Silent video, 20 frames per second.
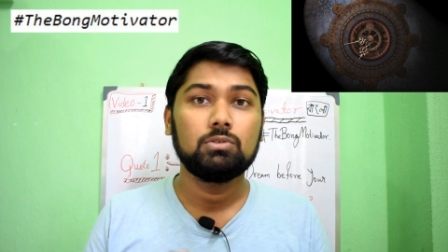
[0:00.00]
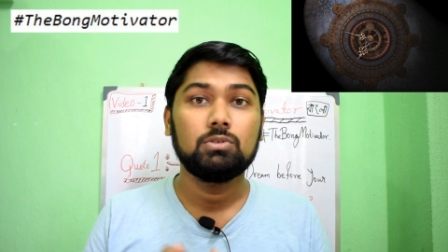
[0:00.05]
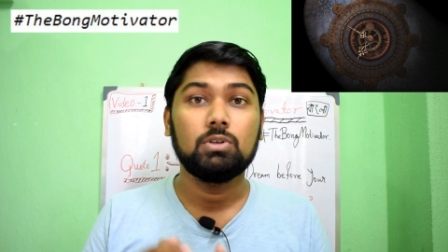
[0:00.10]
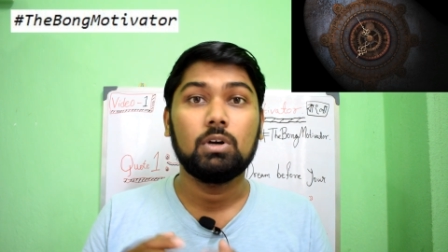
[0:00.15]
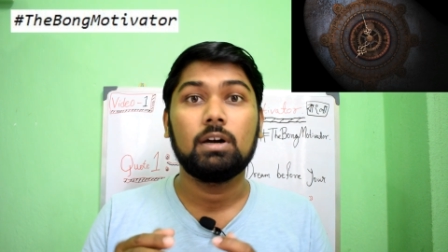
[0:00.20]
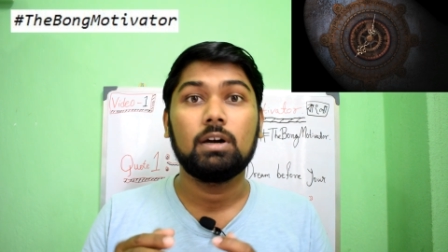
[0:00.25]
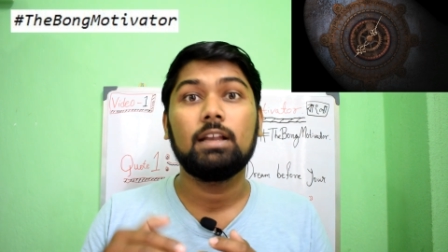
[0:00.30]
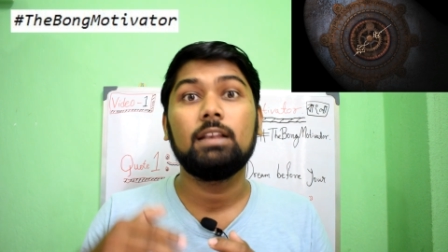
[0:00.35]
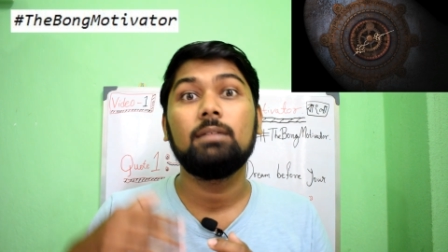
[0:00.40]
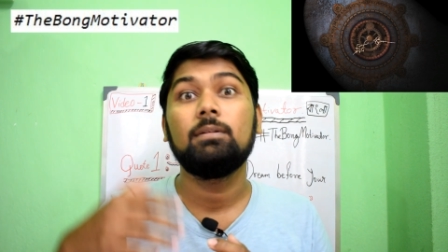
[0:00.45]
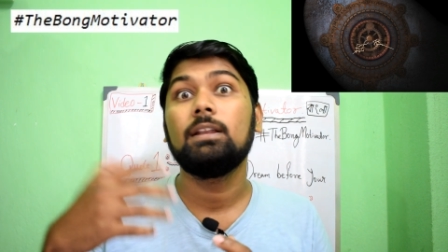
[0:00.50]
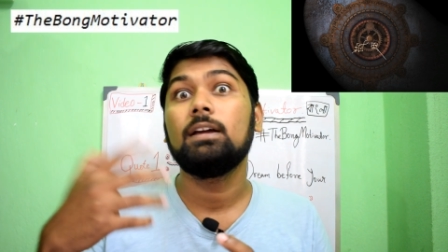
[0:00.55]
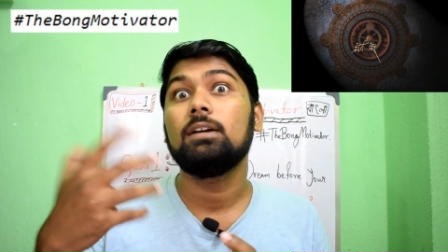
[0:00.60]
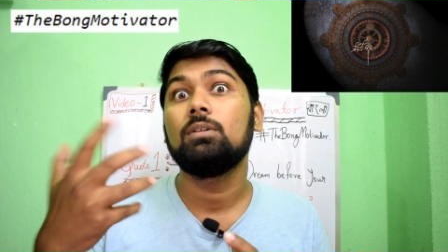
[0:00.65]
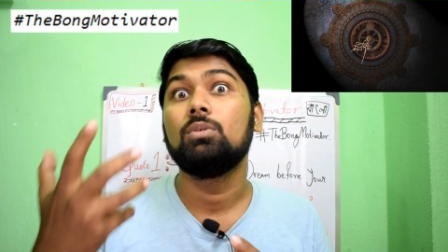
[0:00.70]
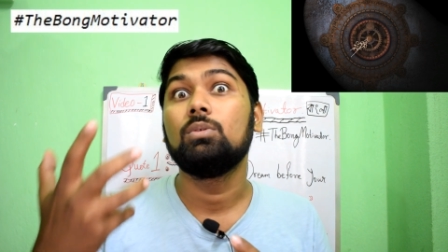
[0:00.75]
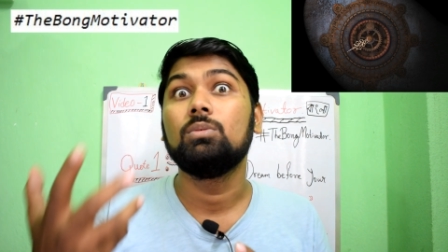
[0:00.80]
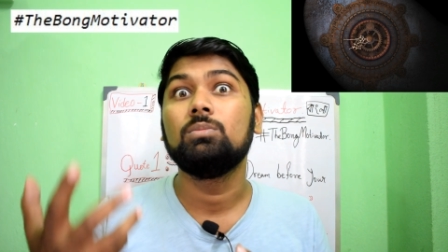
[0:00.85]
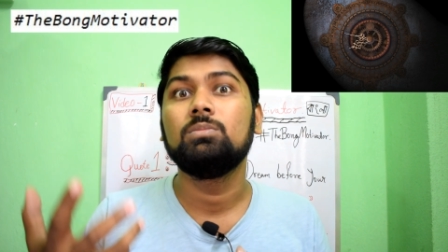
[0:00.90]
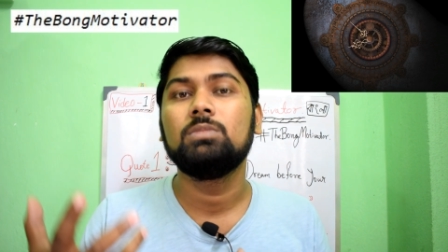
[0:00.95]
সকালবেলা
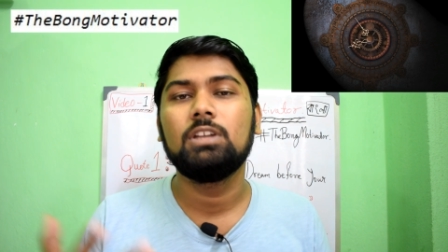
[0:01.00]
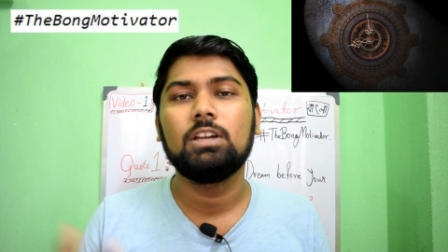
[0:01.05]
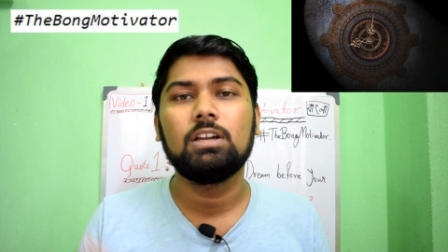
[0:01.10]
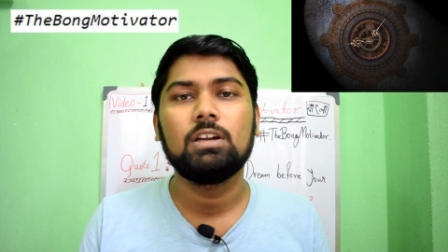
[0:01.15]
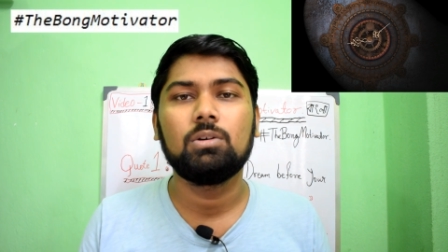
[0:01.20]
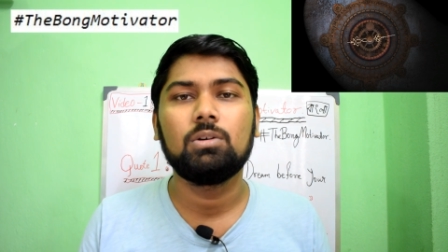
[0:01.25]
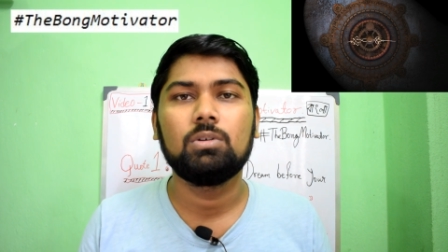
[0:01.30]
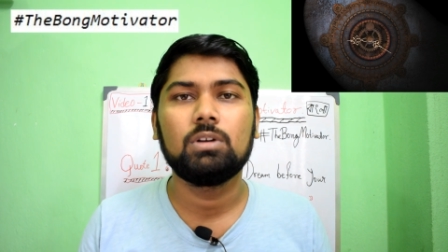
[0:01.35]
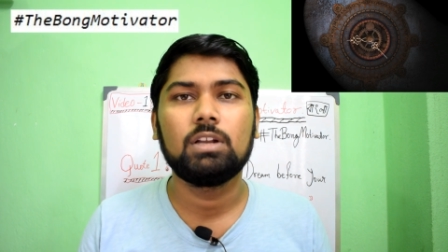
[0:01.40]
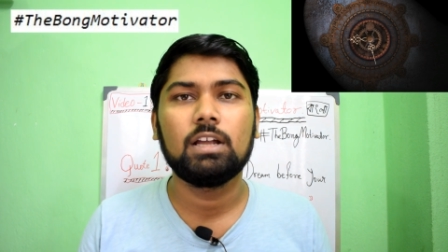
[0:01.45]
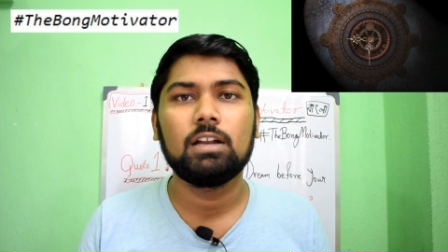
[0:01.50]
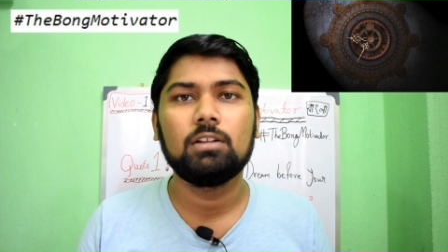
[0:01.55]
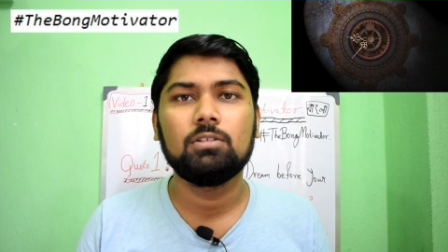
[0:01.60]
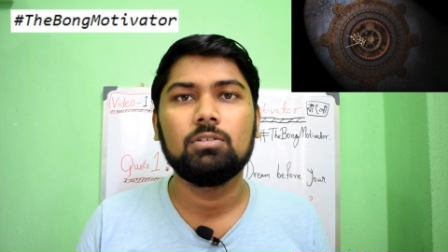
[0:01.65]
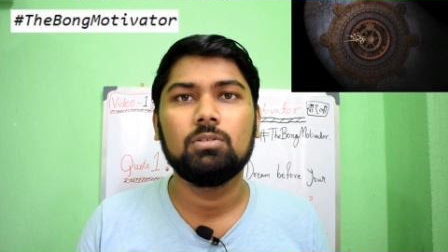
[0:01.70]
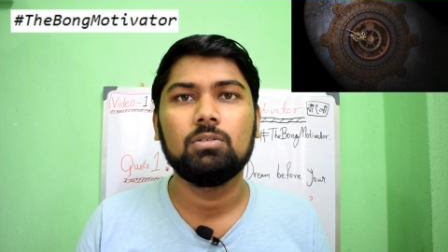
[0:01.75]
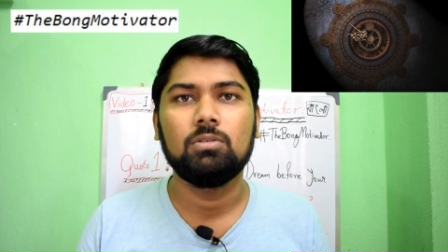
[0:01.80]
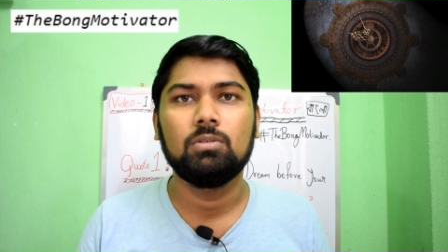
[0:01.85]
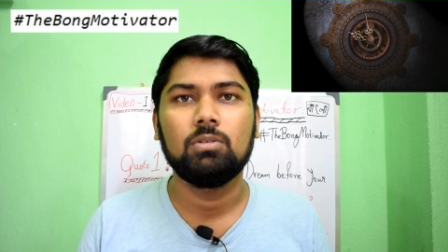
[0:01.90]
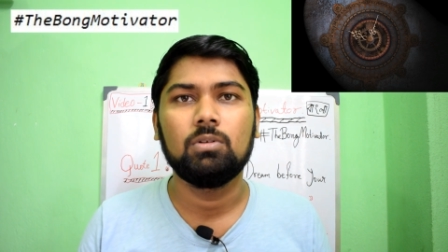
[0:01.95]
ঘুম থেকে ওঠার
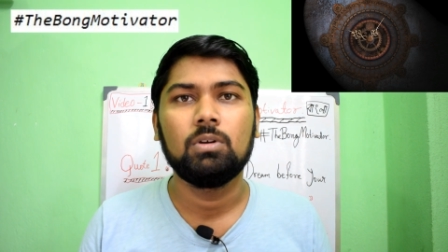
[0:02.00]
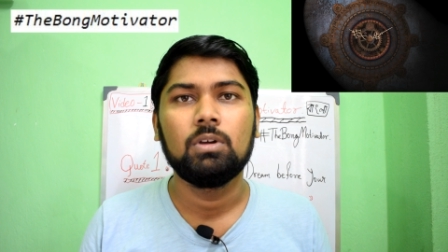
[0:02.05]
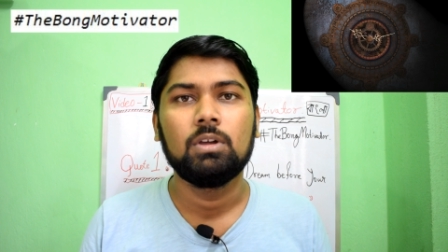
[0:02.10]
জন্য